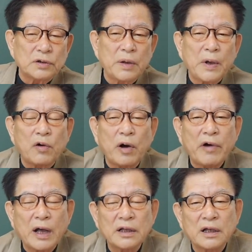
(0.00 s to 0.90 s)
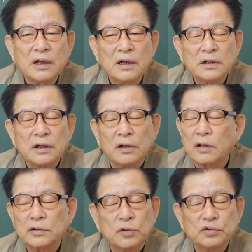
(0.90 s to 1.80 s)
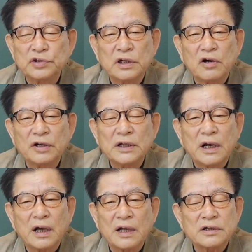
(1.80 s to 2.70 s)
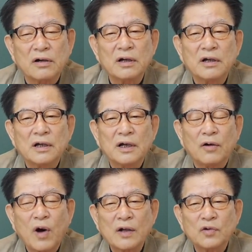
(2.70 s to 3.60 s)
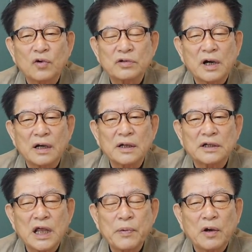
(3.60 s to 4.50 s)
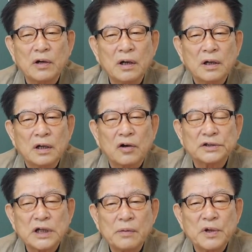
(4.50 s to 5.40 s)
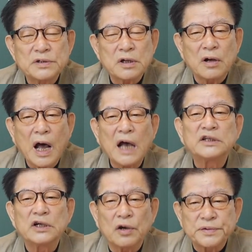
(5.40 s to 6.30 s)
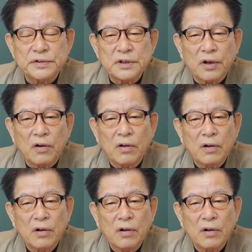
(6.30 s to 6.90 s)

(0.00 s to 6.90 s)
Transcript: 태백과 왕이, 그 우중이 거기 내려가서 왕 노릇을 하는데 태백은 거기 살면서 아들이 없었어요.